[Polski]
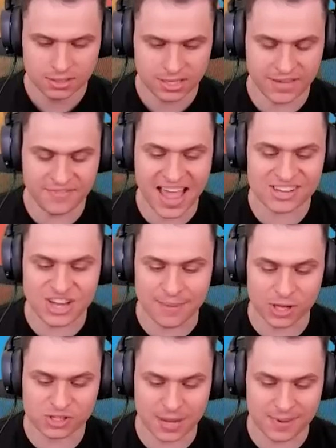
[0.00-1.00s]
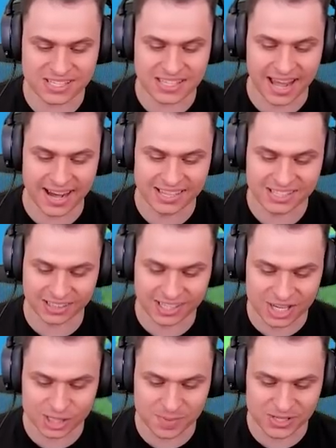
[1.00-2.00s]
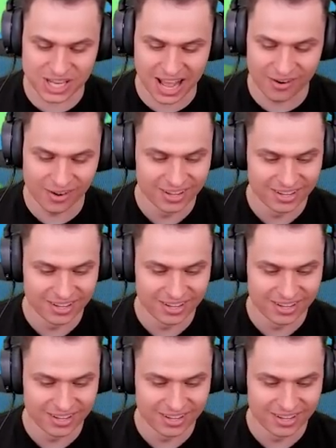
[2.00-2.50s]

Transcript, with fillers: I wjeżdżam do ciebie, stary. Co ty żeś myślał?